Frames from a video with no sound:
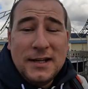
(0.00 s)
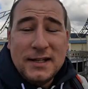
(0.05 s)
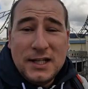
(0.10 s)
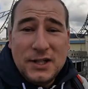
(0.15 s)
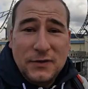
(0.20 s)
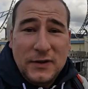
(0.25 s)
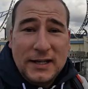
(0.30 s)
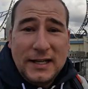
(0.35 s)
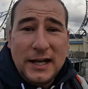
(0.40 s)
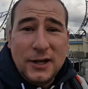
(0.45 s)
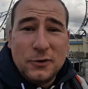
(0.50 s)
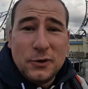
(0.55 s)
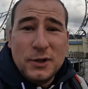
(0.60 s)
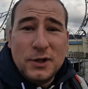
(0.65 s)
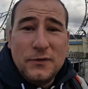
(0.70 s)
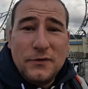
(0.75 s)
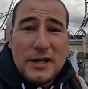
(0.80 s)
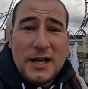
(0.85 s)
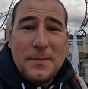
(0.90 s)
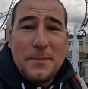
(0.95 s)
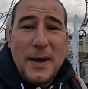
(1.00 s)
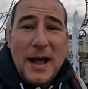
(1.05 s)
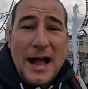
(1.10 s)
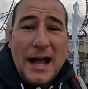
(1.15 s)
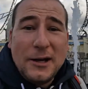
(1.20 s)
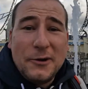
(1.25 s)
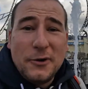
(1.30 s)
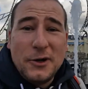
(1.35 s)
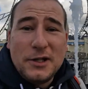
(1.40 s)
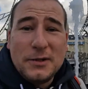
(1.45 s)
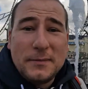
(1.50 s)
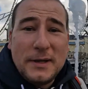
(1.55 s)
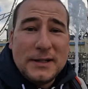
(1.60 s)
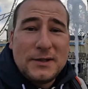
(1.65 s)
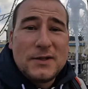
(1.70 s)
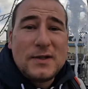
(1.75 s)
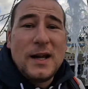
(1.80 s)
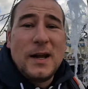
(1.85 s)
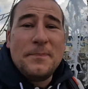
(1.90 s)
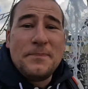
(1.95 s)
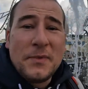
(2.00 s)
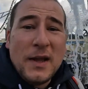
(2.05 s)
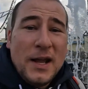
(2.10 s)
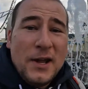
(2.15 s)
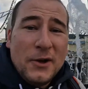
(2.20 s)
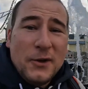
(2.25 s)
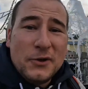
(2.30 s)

Deswegen erkunden wir den Park heute mal zusammen